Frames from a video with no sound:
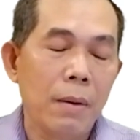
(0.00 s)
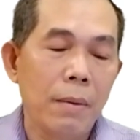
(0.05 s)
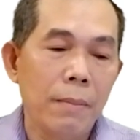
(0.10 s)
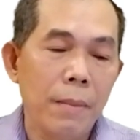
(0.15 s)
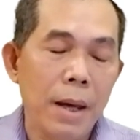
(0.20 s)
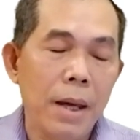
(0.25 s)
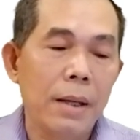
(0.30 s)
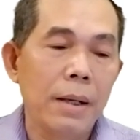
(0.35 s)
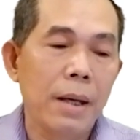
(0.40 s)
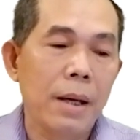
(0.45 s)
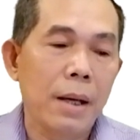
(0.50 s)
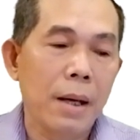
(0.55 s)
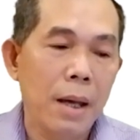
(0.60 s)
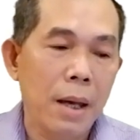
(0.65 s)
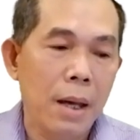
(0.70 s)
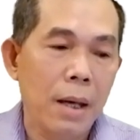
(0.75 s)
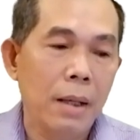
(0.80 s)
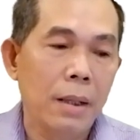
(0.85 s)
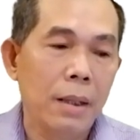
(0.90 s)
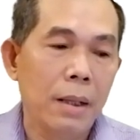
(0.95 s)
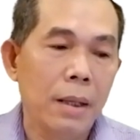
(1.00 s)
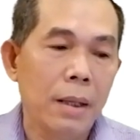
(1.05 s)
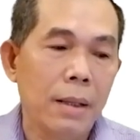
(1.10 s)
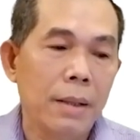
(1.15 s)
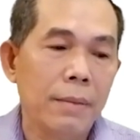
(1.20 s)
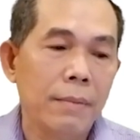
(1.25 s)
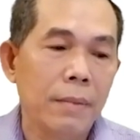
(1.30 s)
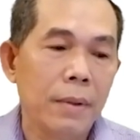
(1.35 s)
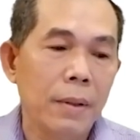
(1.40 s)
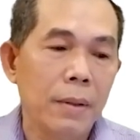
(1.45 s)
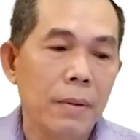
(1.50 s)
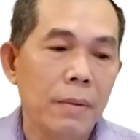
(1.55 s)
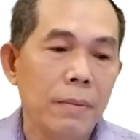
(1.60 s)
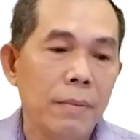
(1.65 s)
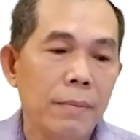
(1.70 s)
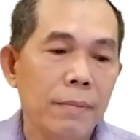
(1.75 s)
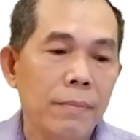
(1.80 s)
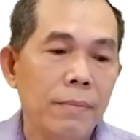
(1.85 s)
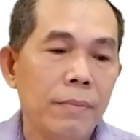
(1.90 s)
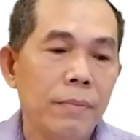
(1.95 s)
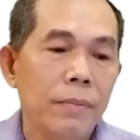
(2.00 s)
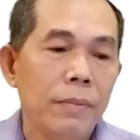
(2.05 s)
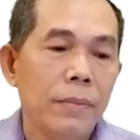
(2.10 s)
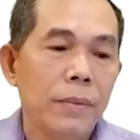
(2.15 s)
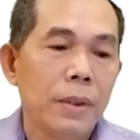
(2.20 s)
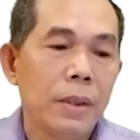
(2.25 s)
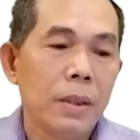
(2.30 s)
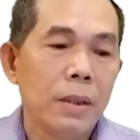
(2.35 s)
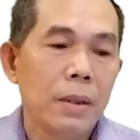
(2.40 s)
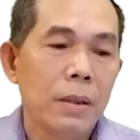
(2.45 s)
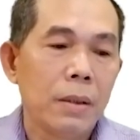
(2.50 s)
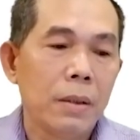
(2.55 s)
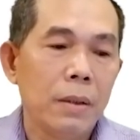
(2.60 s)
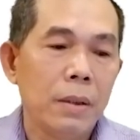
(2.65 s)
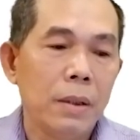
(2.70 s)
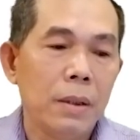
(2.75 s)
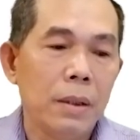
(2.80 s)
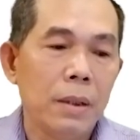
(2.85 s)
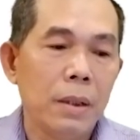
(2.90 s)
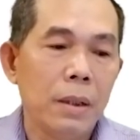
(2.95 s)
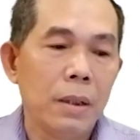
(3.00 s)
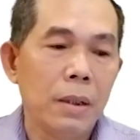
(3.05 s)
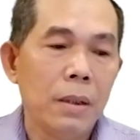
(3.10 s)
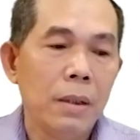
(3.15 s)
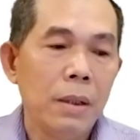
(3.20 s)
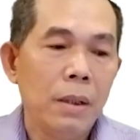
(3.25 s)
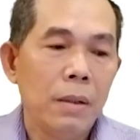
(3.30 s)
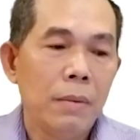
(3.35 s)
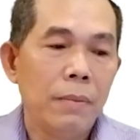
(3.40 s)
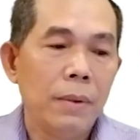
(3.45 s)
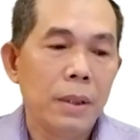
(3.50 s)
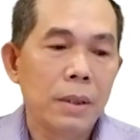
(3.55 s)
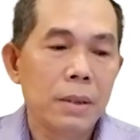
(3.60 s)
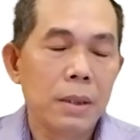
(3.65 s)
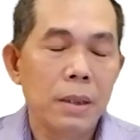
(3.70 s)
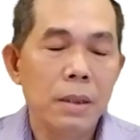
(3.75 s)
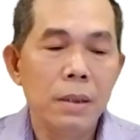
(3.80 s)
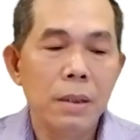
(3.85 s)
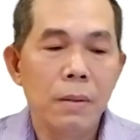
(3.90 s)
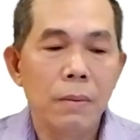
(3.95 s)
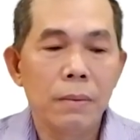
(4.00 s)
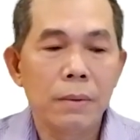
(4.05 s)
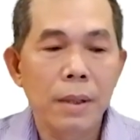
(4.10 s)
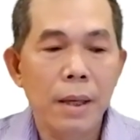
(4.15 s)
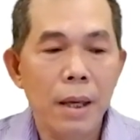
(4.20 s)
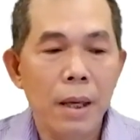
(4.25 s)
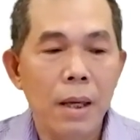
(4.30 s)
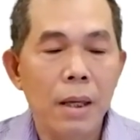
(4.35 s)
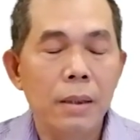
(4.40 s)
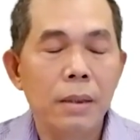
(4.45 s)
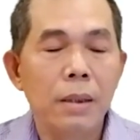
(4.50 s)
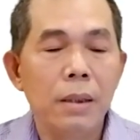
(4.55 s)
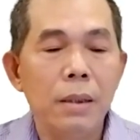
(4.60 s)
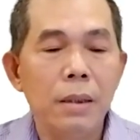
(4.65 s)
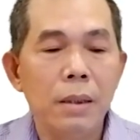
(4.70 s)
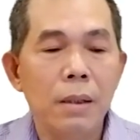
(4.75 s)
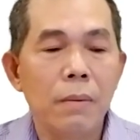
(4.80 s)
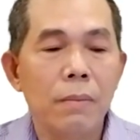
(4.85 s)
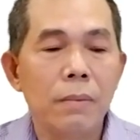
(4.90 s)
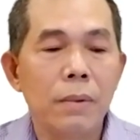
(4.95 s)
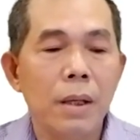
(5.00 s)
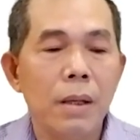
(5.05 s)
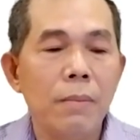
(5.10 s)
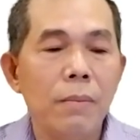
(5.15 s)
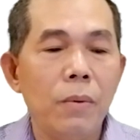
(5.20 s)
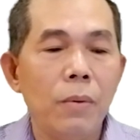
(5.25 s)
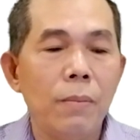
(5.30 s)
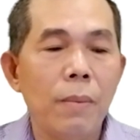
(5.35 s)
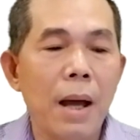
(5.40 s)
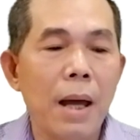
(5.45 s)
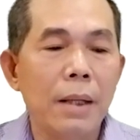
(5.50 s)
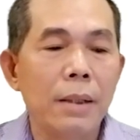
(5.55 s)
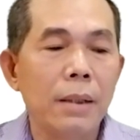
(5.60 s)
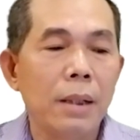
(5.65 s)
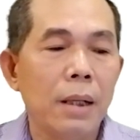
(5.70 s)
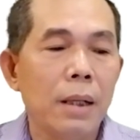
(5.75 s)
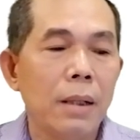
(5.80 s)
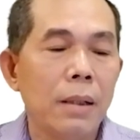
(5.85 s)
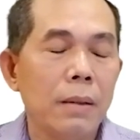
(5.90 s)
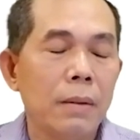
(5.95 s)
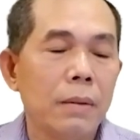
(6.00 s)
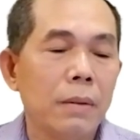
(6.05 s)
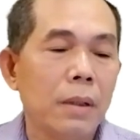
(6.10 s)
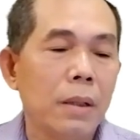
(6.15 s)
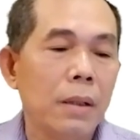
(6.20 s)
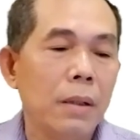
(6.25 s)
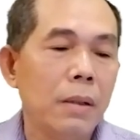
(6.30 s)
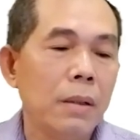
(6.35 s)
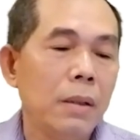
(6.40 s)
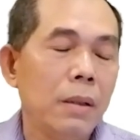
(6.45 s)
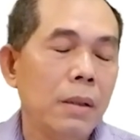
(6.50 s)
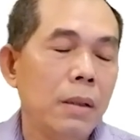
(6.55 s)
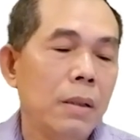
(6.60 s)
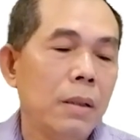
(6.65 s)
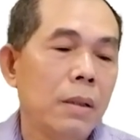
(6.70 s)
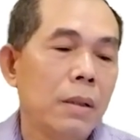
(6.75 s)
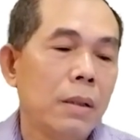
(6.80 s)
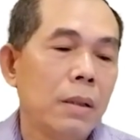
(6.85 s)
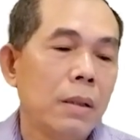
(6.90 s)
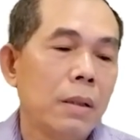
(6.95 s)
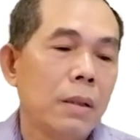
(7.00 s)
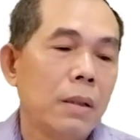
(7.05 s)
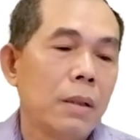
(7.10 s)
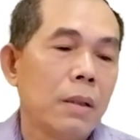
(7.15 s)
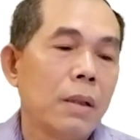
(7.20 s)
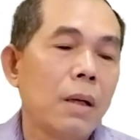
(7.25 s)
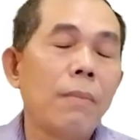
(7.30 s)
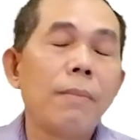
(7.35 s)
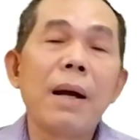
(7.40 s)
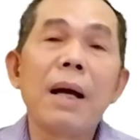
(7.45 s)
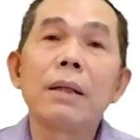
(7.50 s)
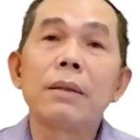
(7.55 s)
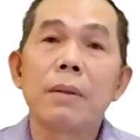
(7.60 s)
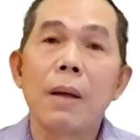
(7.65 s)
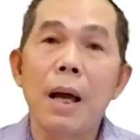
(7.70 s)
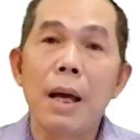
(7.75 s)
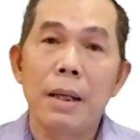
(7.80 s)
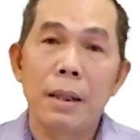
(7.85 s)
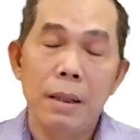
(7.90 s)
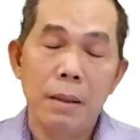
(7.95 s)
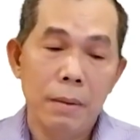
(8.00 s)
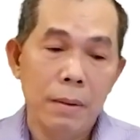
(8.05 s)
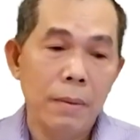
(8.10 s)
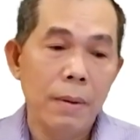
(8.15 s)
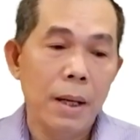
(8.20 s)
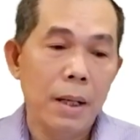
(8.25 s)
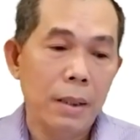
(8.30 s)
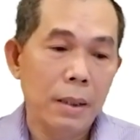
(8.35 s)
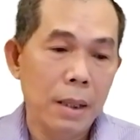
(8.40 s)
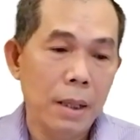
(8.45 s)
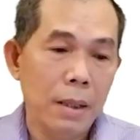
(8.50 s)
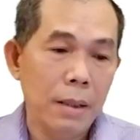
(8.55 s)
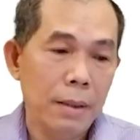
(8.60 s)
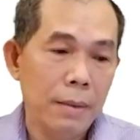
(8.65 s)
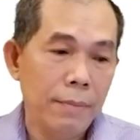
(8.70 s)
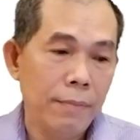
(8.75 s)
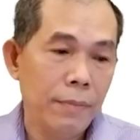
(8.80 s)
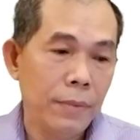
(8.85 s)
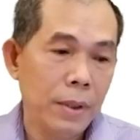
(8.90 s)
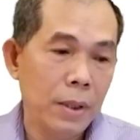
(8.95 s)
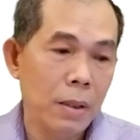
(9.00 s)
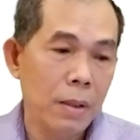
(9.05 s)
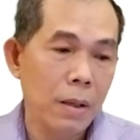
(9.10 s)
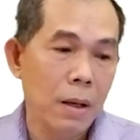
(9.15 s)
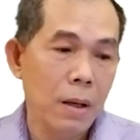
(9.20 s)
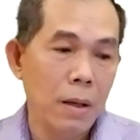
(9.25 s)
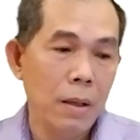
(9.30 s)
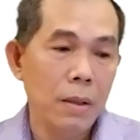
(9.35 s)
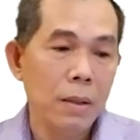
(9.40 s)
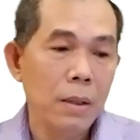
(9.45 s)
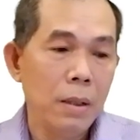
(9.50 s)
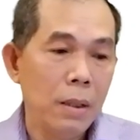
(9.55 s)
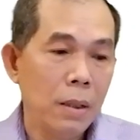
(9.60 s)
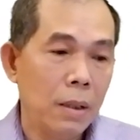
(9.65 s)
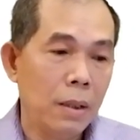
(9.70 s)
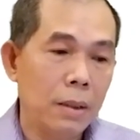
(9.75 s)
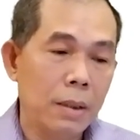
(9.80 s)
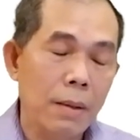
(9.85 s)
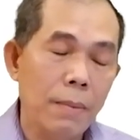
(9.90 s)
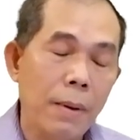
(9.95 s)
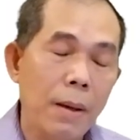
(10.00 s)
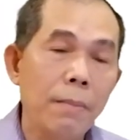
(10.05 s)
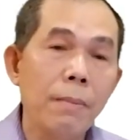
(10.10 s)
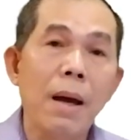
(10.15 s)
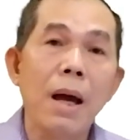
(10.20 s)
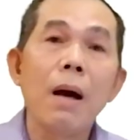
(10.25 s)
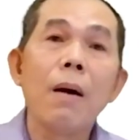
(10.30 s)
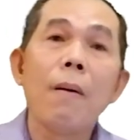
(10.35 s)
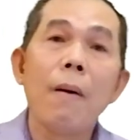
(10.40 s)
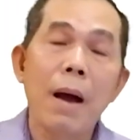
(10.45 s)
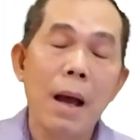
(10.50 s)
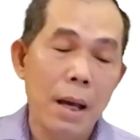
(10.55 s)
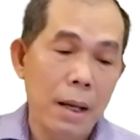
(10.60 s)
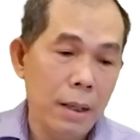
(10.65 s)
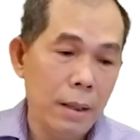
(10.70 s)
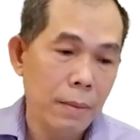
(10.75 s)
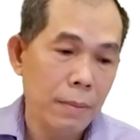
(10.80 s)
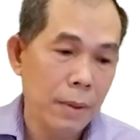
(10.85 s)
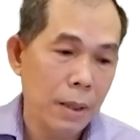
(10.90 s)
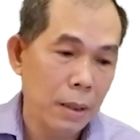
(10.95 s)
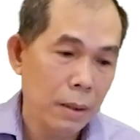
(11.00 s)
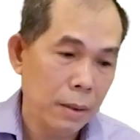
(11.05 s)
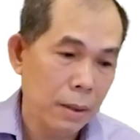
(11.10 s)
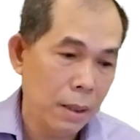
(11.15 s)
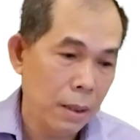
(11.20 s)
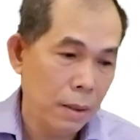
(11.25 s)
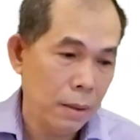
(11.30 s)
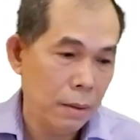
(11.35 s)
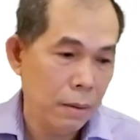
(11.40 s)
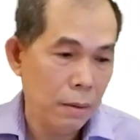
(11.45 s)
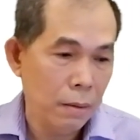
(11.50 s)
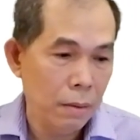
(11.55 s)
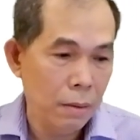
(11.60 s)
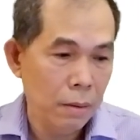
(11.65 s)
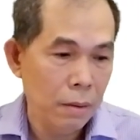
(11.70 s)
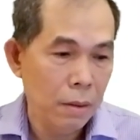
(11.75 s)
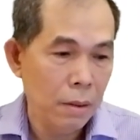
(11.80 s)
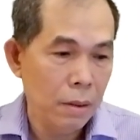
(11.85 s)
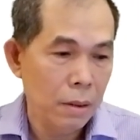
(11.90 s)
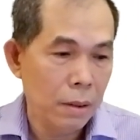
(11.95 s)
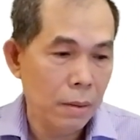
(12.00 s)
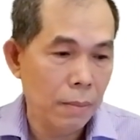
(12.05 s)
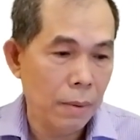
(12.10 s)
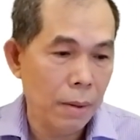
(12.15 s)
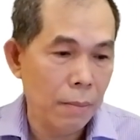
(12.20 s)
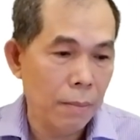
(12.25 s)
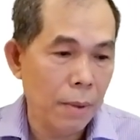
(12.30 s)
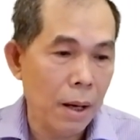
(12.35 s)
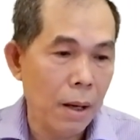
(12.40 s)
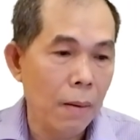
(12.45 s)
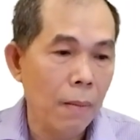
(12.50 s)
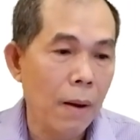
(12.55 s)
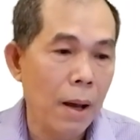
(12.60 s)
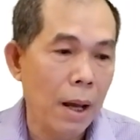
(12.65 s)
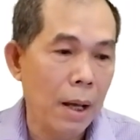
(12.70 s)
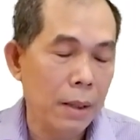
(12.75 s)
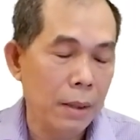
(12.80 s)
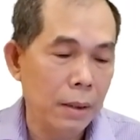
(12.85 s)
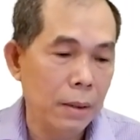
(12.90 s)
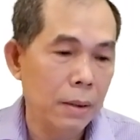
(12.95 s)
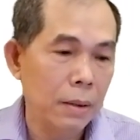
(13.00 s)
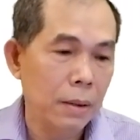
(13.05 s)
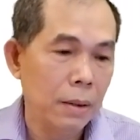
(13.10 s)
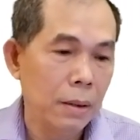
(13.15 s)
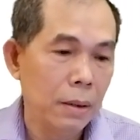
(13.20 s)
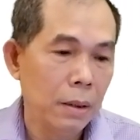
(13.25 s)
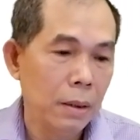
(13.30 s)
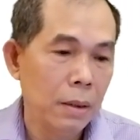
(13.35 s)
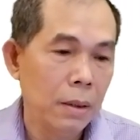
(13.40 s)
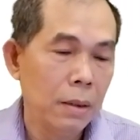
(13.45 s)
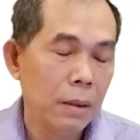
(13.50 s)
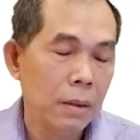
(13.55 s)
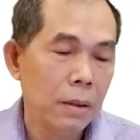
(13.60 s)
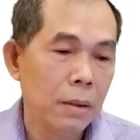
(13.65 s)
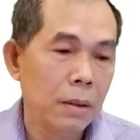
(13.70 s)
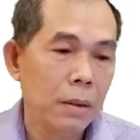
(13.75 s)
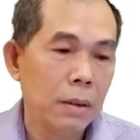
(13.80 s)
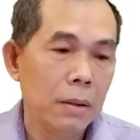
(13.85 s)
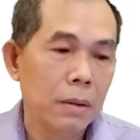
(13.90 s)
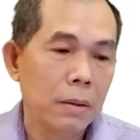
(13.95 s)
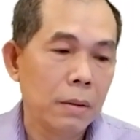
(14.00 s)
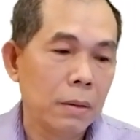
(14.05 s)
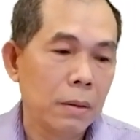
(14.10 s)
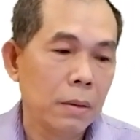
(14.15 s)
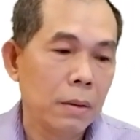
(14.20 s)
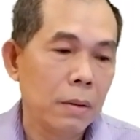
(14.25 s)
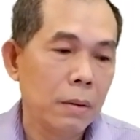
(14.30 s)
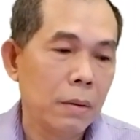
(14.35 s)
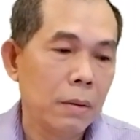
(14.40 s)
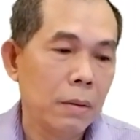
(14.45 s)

qua mạng đặt hàng nè đó rồi à, việc sử dụng thẻ tín dụng để mua bán nè đó không an toàn đâu các bạn nhé do đó người ta phải mã hóa đó các bạn nhé phải mã hóa nữa đó.